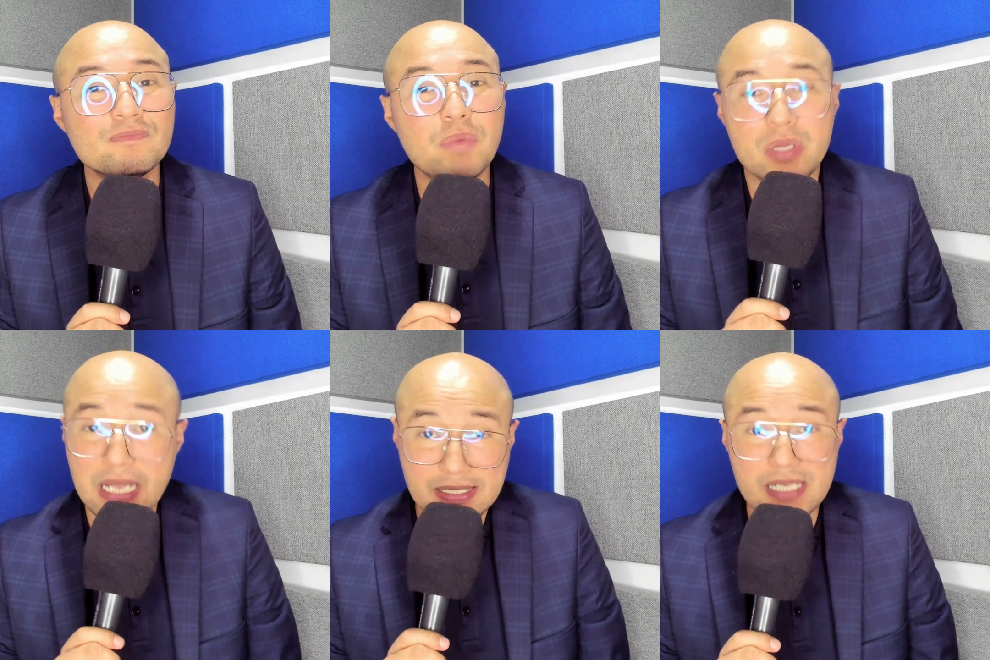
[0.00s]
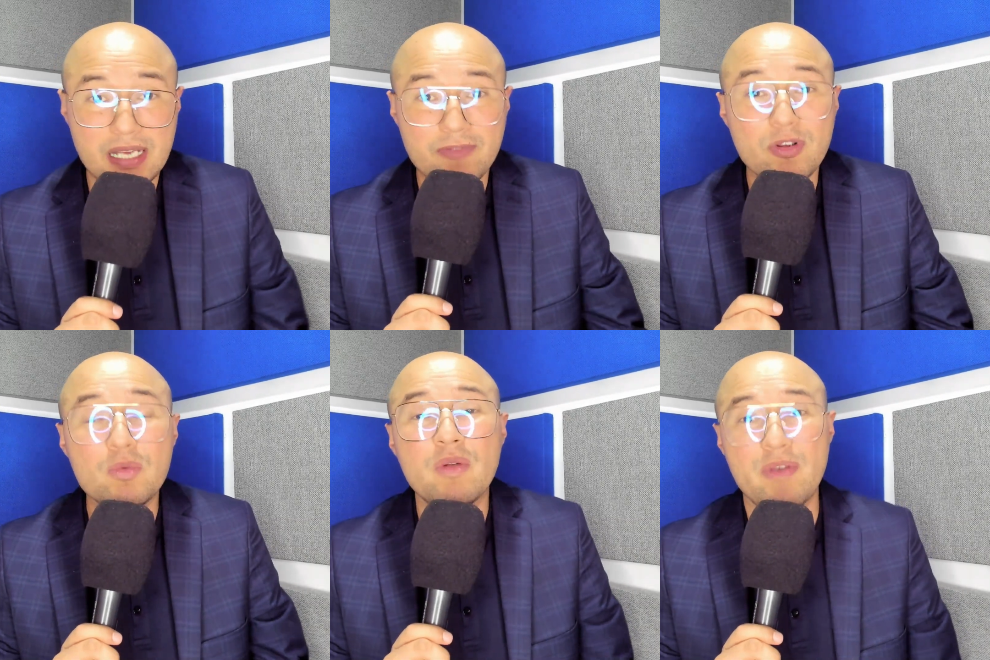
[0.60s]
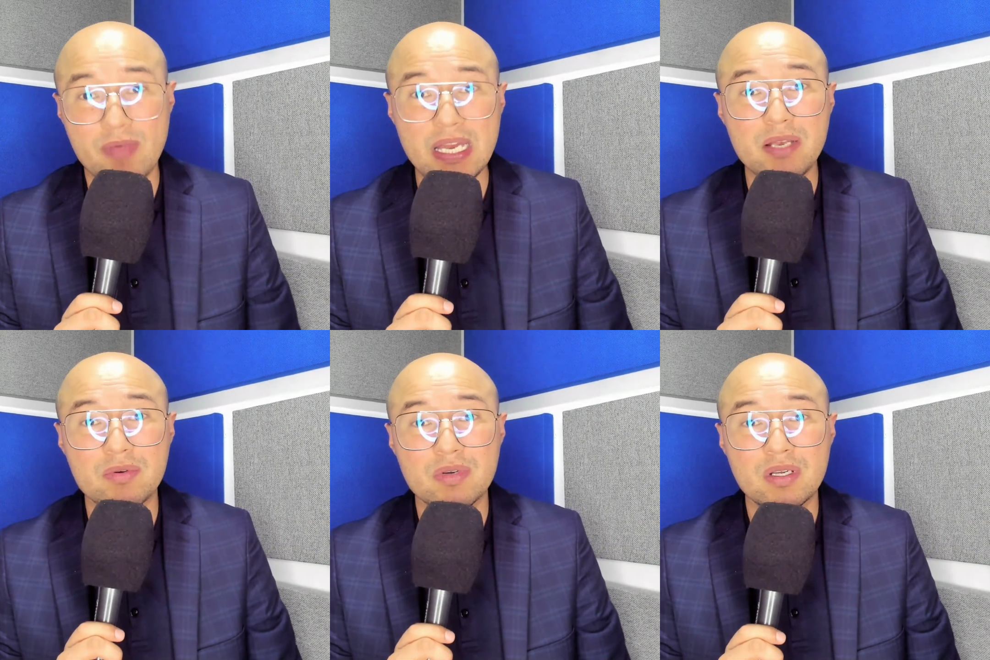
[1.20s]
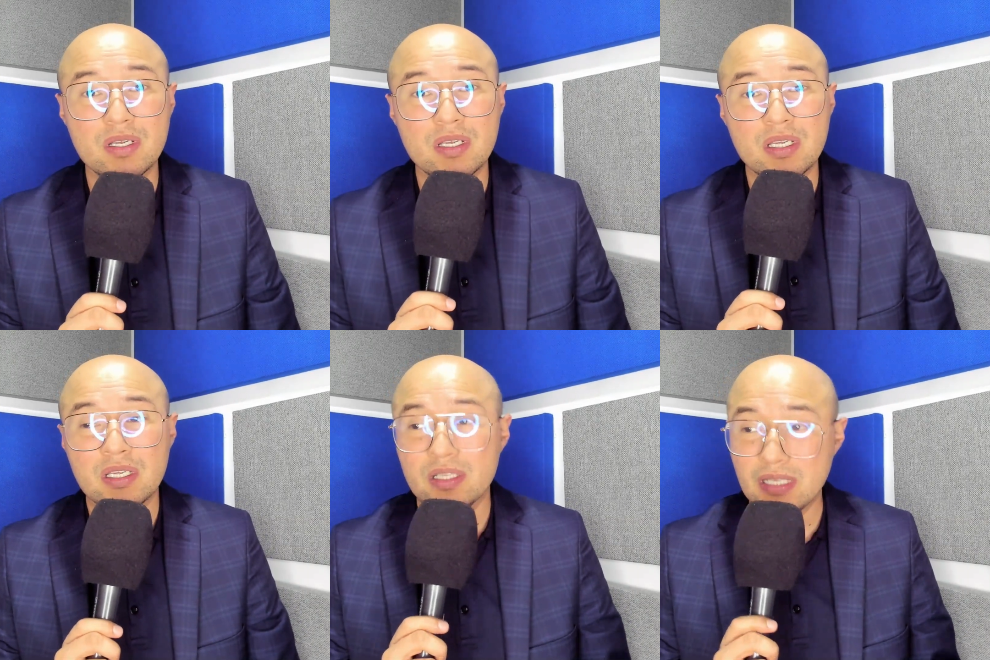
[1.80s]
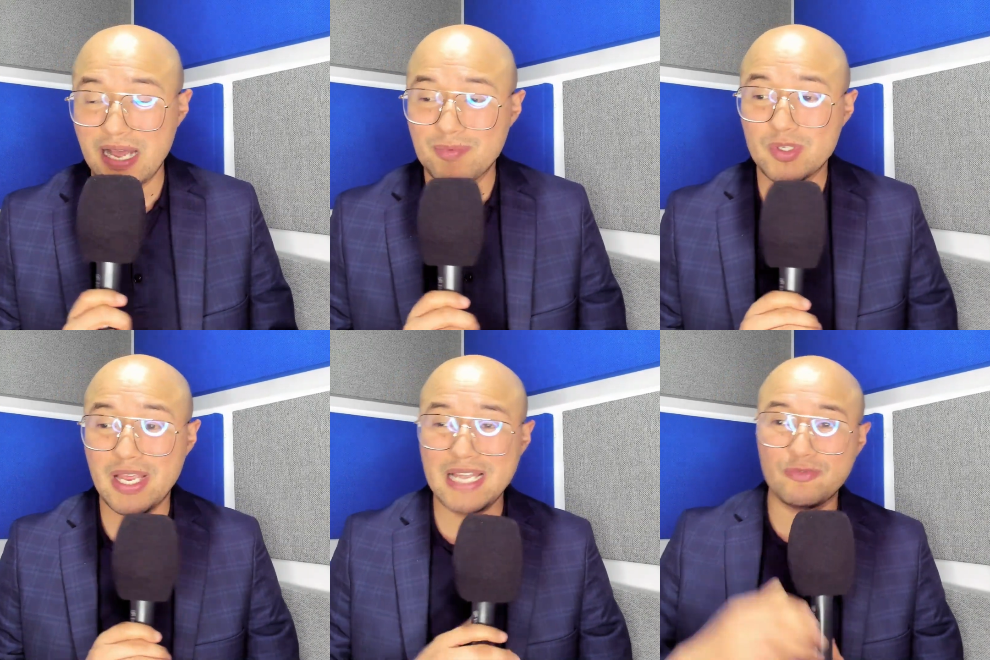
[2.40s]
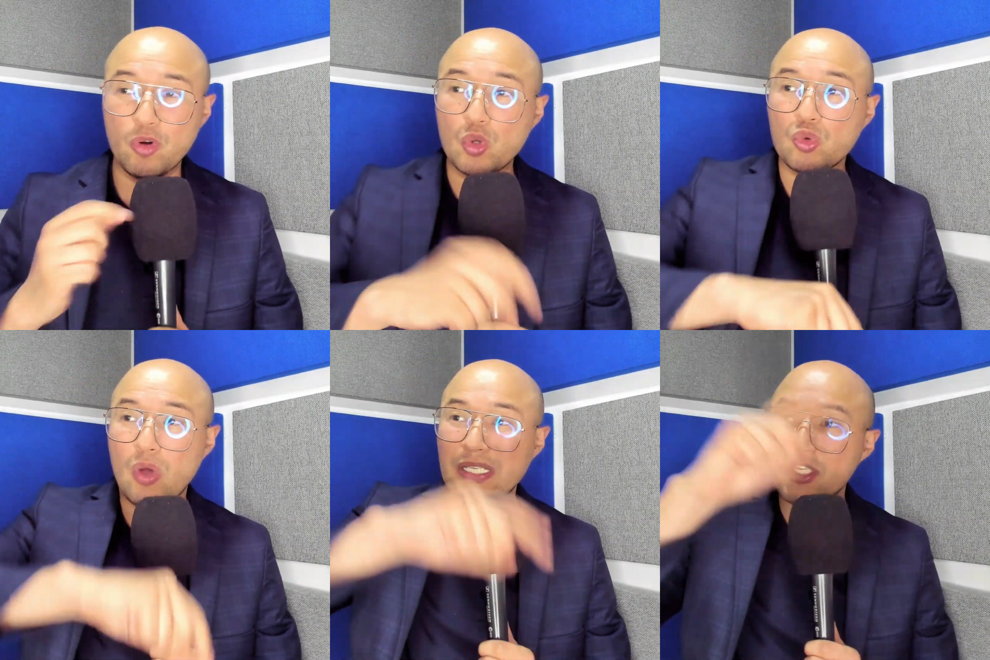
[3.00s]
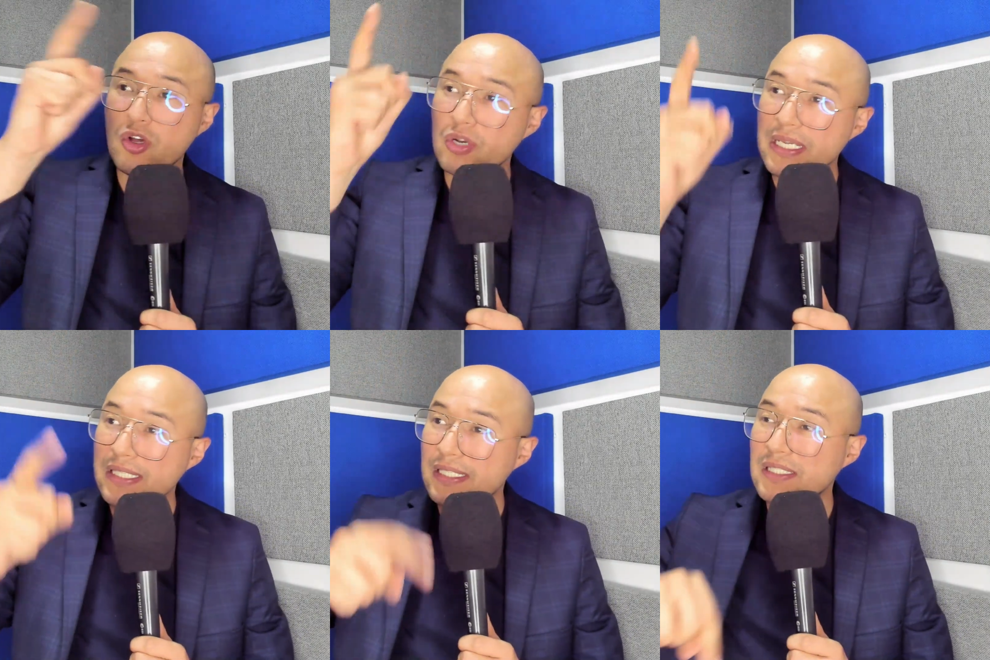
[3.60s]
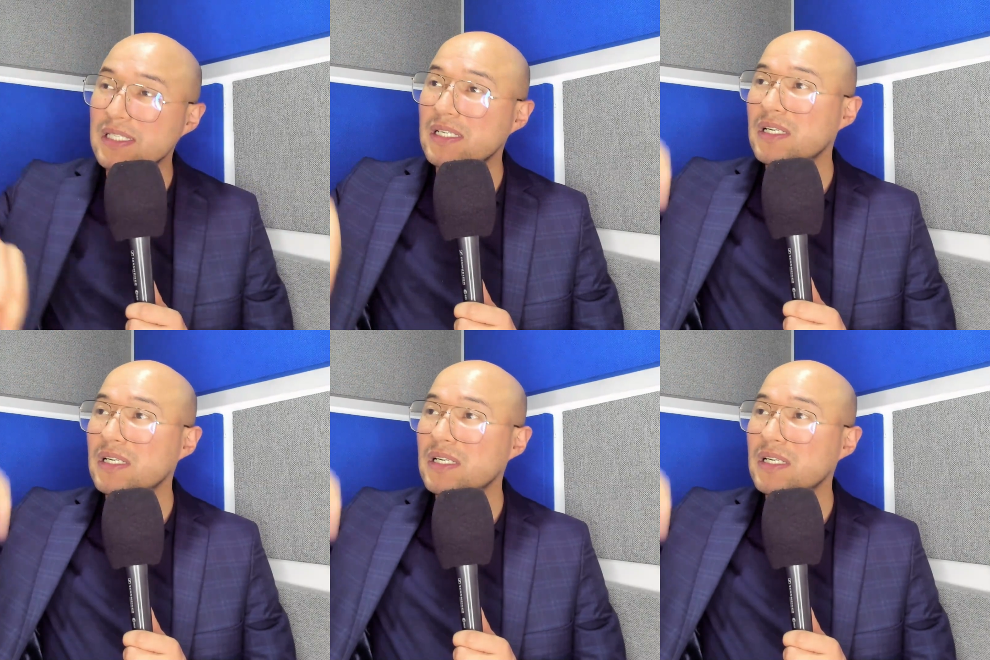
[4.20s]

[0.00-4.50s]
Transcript: porque así es el fútbol femenino. Digamos que las fluctuaciones